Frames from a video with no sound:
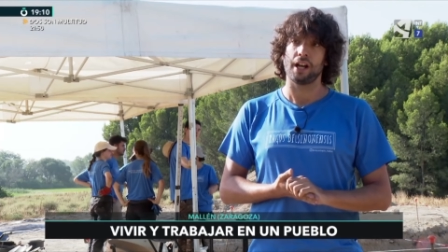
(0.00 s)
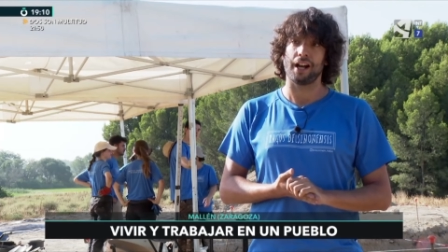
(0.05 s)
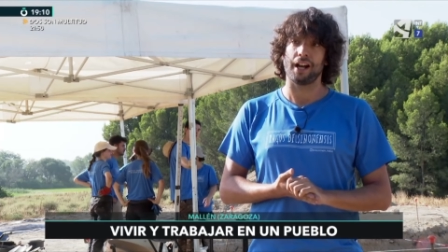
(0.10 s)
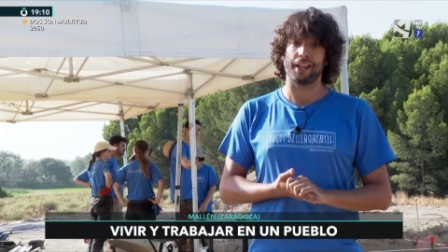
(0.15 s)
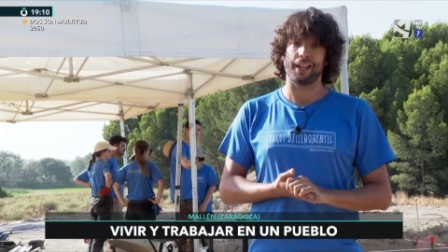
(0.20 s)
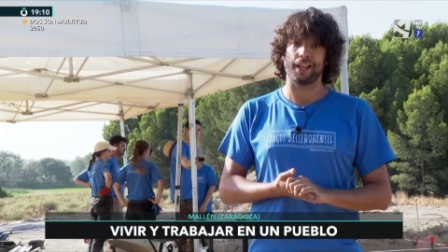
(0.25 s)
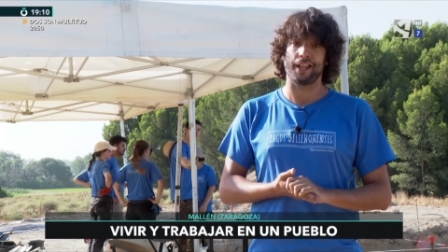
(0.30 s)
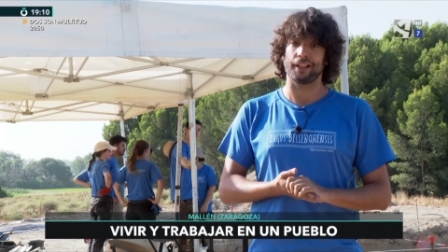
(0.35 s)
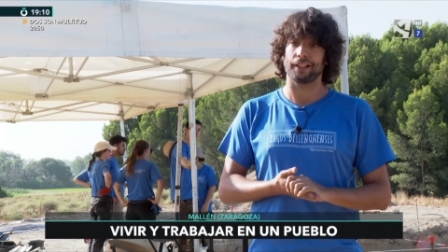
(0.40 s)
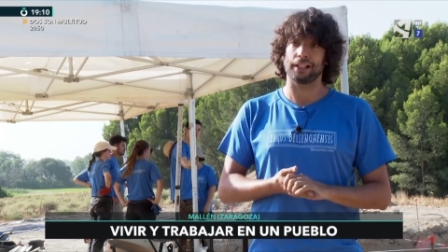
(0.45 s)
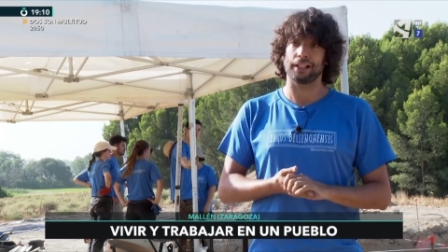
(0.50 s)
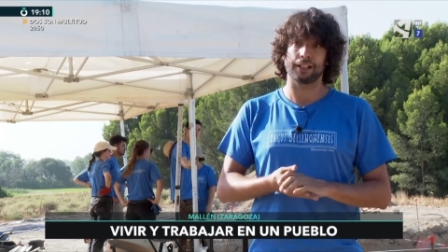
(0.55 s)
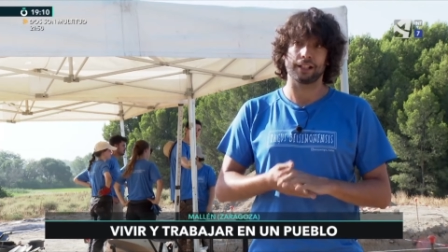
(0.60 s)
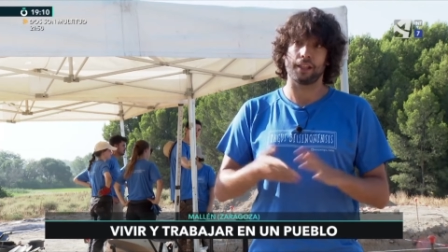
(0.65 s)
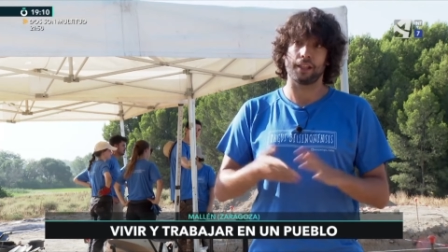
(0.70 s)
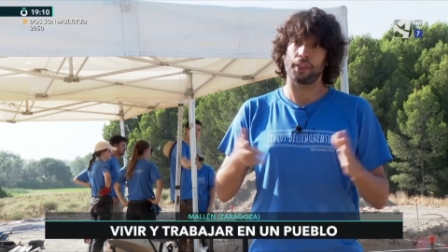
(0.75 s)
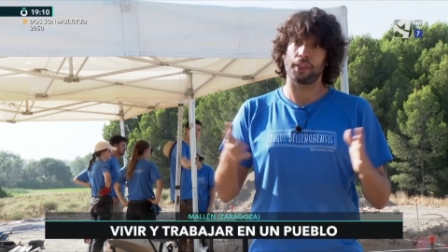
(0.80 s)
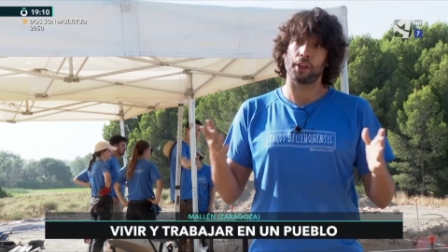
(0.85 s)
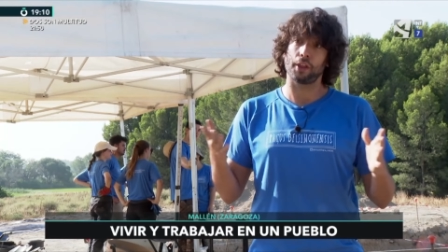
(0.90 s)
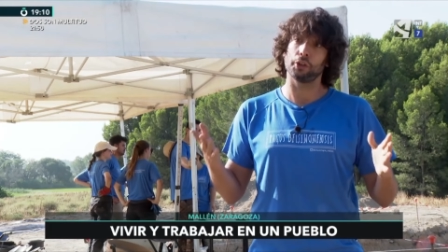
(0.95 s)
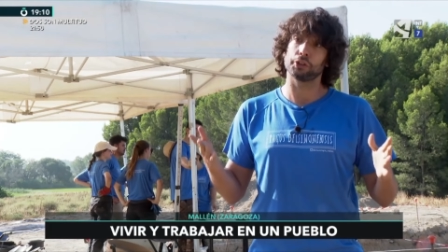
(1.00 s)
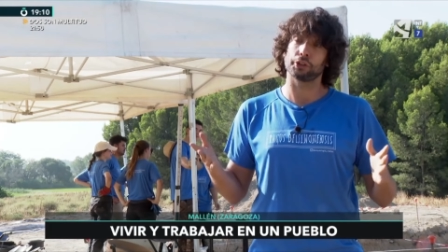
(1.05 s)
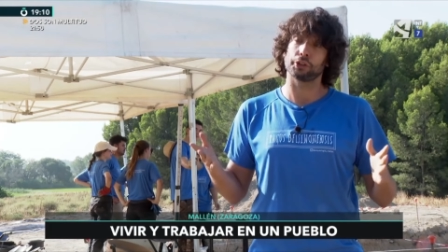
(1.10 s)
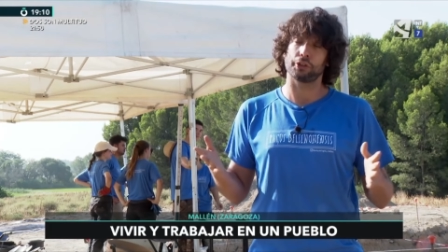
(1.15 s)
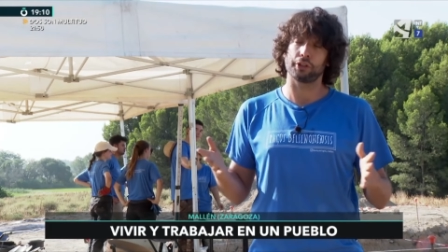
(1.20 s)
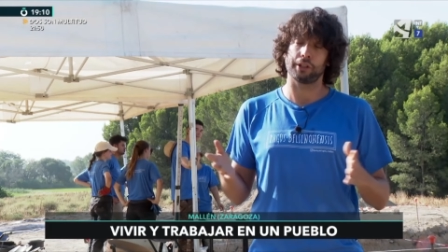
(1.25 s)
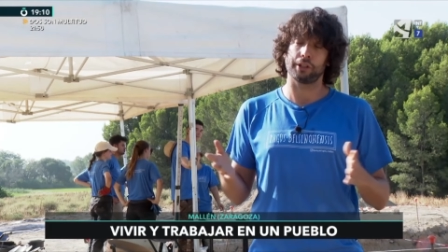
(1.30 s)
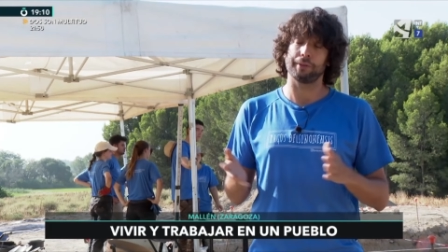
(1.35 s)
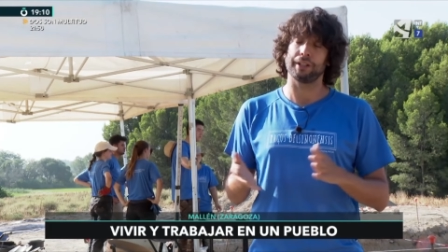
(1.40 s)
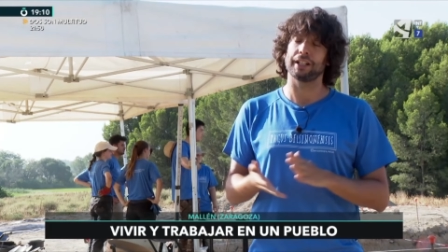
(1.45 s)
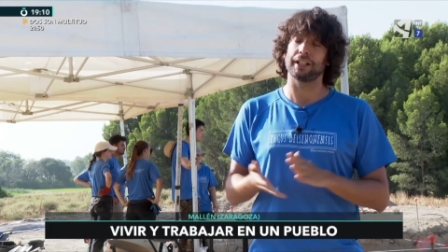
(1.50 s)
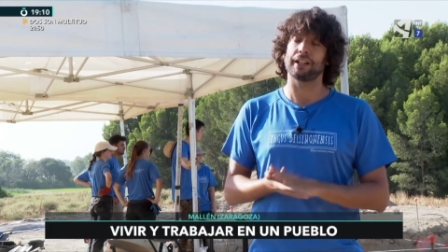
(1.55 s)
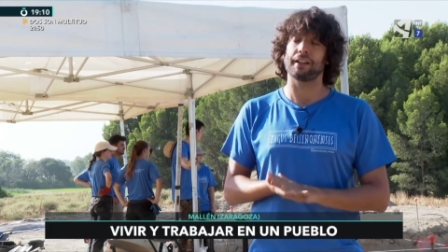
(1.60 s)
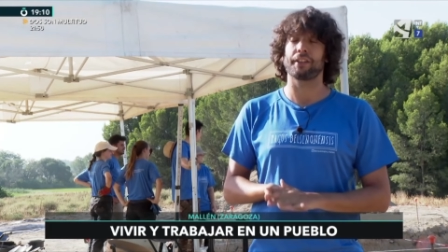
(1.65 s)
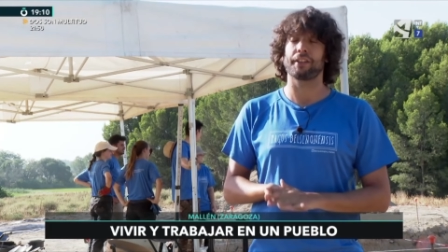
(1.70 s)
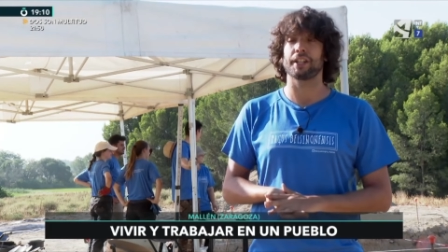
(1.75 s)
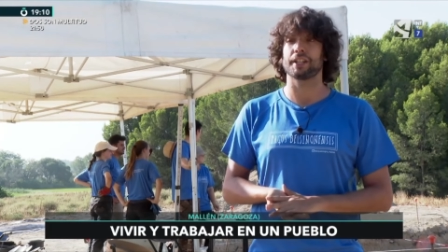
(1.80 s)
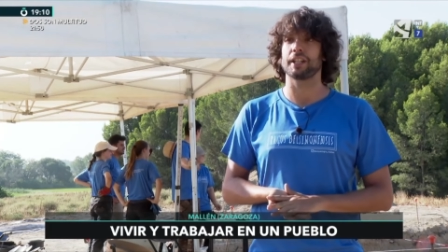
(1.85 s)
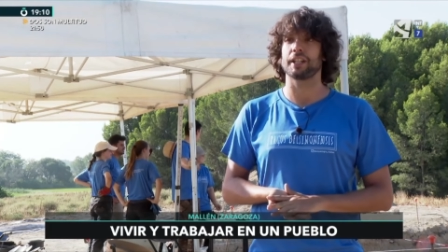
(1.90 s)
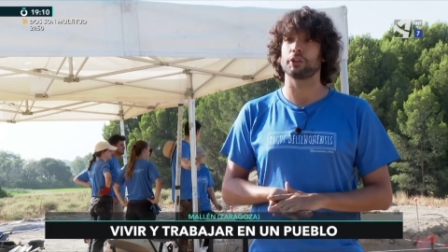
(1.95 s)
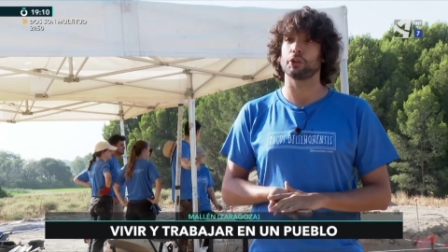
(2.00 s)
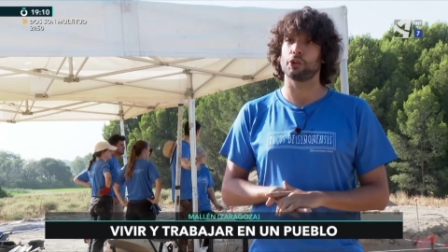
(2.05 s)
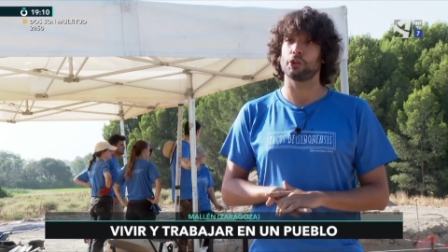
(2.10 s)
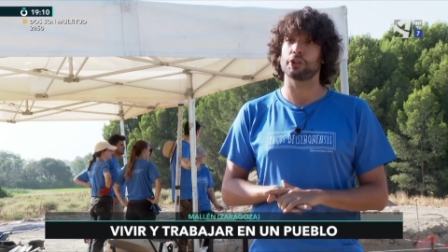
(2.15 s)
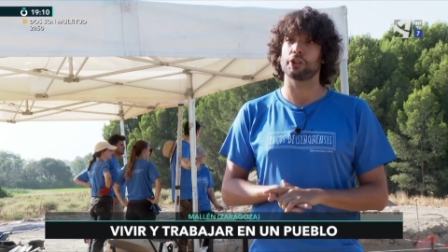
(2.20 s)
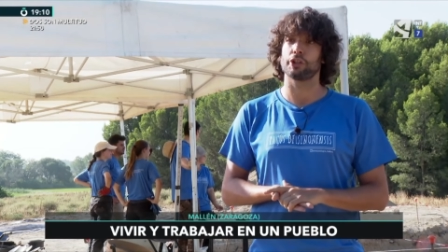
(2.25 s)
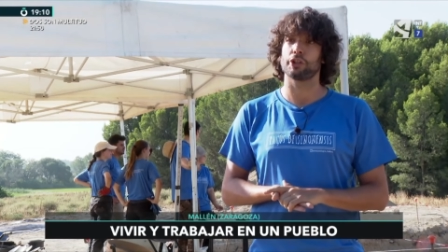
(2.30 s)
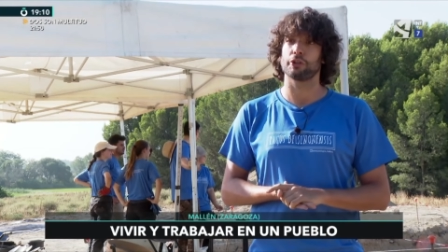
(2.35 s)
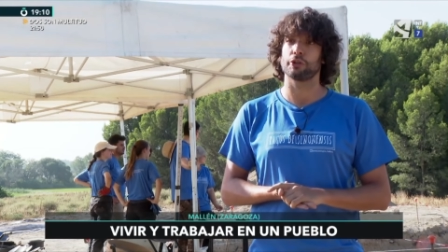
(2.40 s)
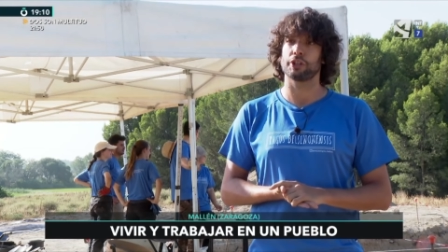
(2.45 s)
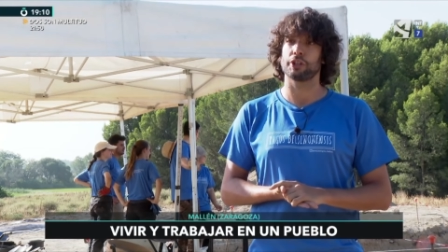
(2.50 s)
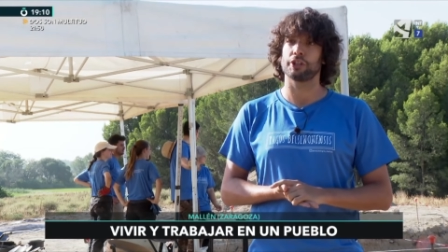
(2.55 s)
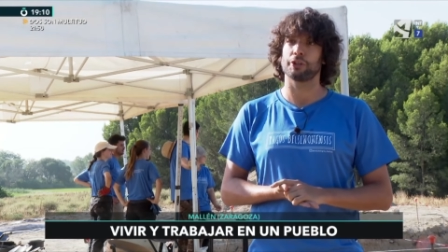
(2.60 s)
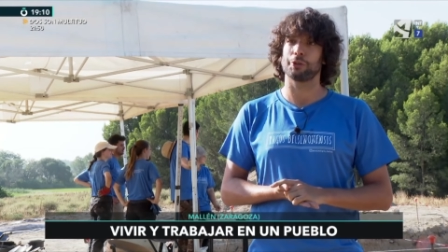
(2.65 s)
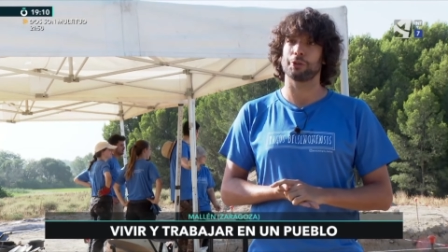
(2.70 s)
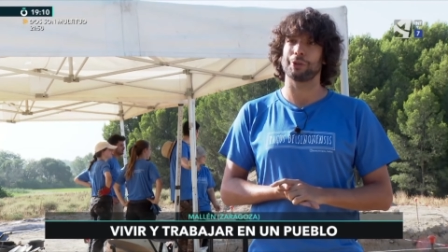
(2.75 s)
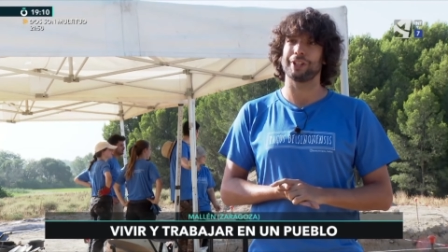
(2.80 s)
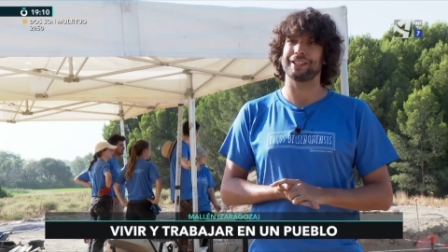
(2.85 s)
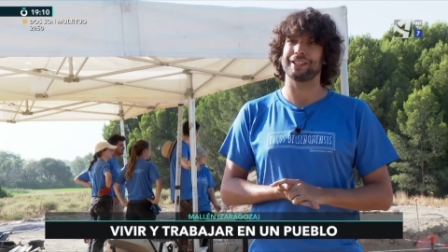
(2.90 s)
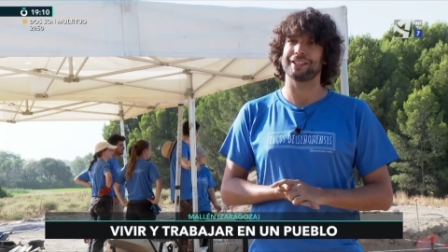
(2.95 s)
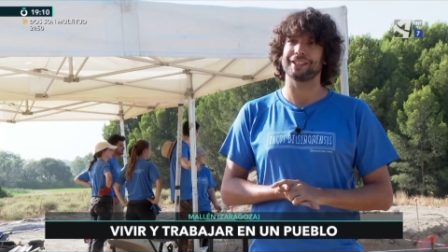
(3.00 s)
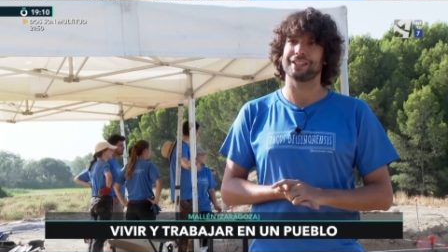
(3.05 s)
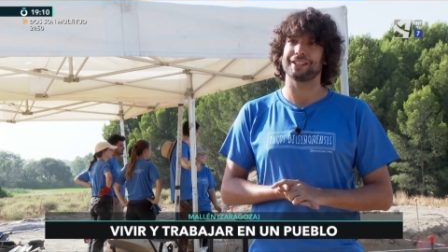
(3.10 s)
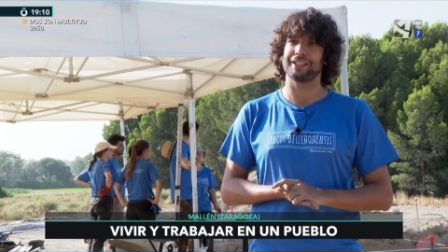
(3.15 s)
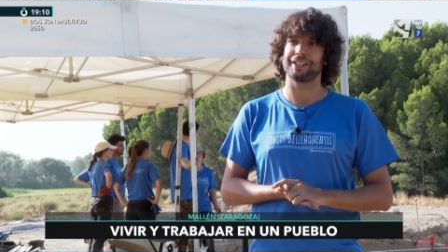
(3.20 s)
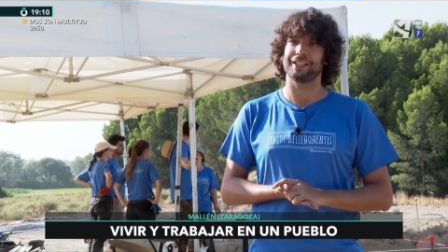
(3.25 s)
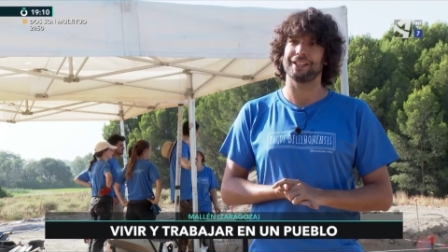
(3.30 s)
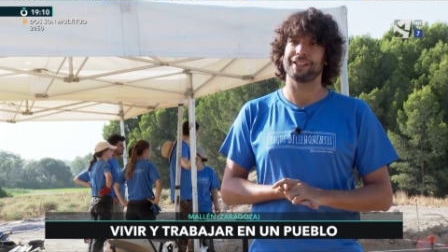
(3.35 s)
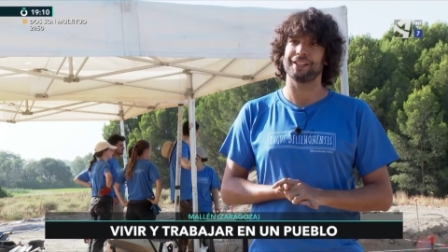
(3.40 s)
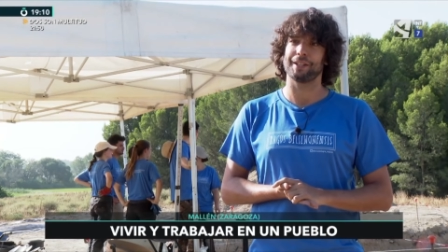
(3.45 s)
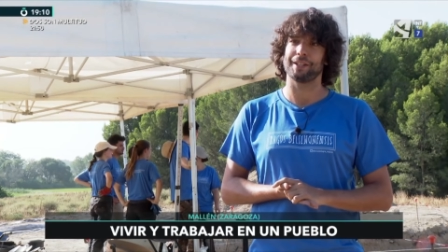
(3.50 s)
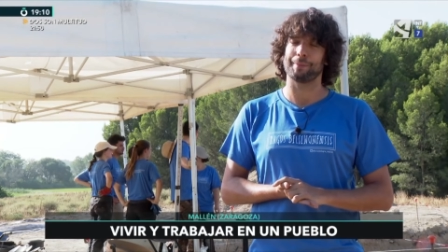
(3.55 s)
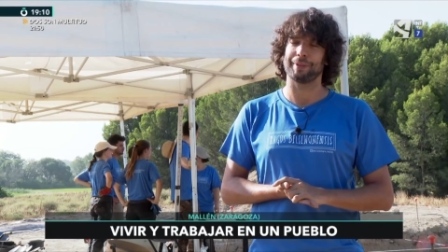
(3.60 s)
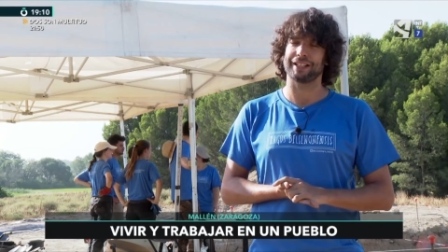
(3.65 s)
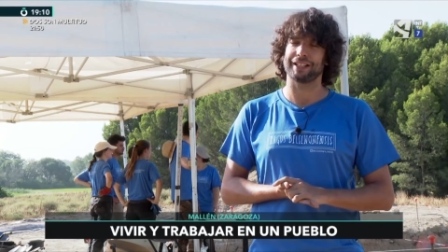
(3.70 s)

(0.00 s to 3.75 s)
haya alcanzado otro nivel gracias a todos estos estudiantes de